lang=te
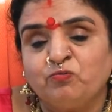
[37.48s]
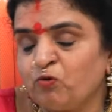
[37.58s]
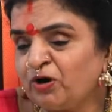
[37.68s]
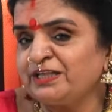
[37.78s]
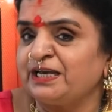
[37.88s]

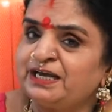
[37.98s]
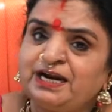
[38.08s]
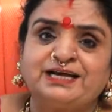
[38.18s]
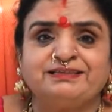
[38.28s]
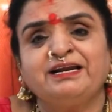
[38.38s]
ఒక్క దగ్గర
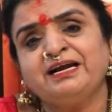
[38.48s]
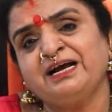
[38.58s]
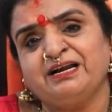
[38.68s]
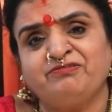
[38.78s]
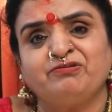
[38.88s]
అందరం
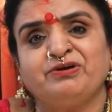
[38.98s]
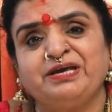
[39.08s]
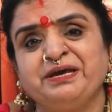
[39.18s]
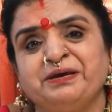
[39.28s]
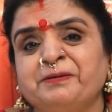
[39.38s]
కలిసి
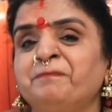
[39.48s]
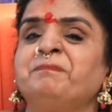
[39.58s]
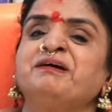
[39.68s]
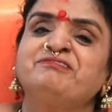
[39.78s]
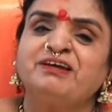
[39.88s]
ఉండి
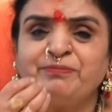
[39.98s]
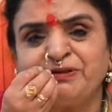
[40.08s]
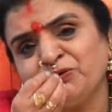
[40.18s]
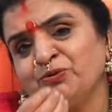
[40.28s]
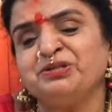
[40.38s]
పచ్చడి
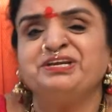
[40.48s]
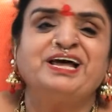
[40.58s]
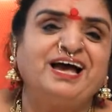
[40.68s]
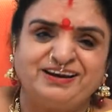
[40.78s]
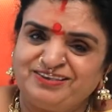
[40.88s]
మెతుకులు తిన్నా
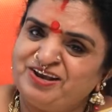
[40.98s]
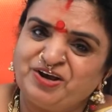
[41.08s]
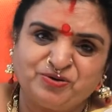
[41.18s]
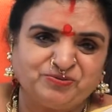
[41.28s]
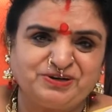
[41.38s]

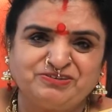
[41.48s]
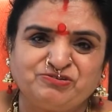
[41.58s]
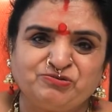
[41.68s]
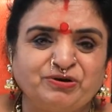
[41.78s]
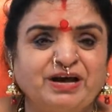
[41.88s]
ఆనందంగా
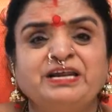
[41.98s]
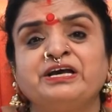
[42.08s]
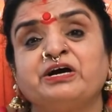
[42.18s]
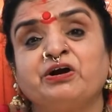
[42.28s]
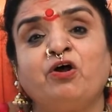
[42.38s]
ఉండొచ్చు కానీ
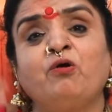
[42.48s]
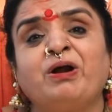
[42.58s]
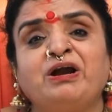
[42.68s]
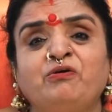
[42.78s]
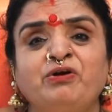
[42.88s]
ఎక్కడో
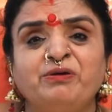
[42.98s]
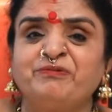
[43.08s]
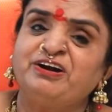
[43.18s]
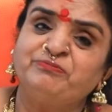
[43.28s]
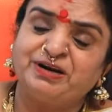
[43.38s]
వాళ్ళుండి
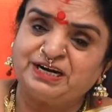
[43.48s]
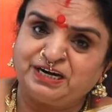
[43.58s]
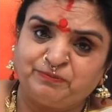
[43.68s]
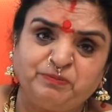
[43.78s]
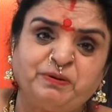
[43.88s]
వాళ్ళు మనకి
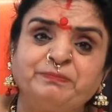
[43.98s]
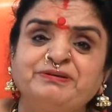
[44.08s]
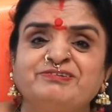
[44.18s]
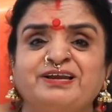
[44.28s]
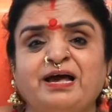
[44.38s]
డబ్బు
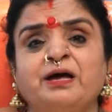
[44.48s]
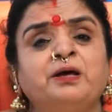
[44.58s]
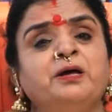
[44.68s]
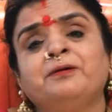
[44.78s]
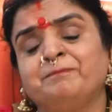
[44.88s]
పంపించినా
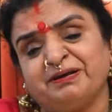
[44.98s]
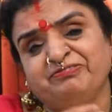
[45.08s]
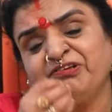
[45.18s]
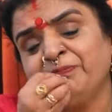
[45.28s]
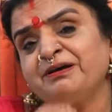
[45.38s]

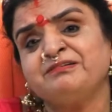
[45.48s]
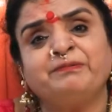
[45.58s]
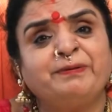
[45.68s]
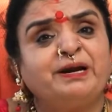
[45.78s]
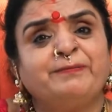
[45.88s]
పంచపక్ష
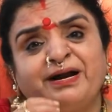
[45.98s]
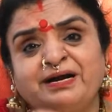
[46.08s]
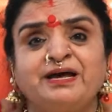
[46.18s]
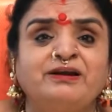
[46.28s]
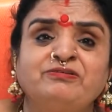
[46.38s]

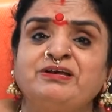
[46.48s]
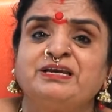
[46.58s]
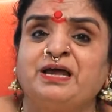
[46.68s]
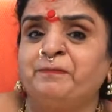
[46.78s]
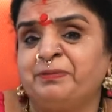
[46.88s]
పరమాన్నాలు
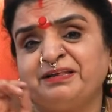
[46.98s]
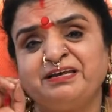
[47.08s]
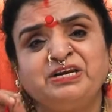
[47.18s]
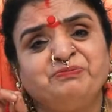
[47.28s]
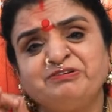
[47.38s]
తిన్నా ప్రతి
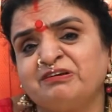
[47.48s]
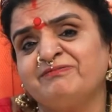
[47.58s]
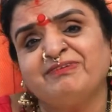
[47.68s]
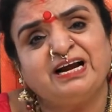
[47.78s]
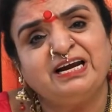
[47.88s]
నిమిషం
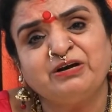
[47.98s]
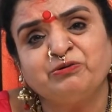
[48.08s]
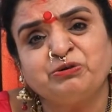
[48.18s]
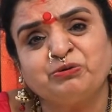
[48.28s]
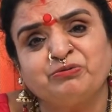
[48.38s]
వాళ్ళే
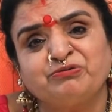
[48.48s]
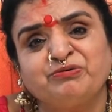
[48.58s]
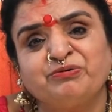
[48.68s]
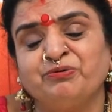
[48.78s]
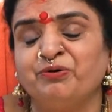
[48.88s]

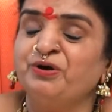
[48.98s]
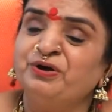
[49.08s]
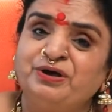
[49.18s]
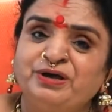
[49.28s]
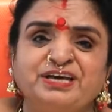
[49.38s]
గుర్తుకొస్తూ
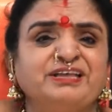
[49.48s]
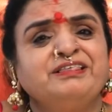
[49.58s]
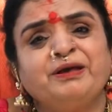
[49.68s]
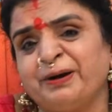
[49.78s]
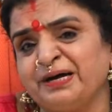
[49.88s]

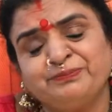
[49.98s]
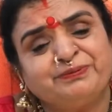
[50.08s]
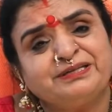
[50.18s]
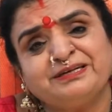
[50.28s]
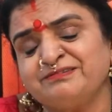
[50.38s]
ఎంత
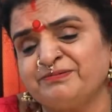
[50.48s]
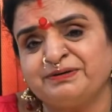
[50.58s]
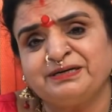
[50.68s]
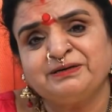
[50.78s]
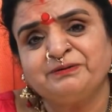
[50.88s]
బాధపడతాం
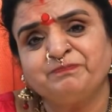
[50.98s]
చెప్పండి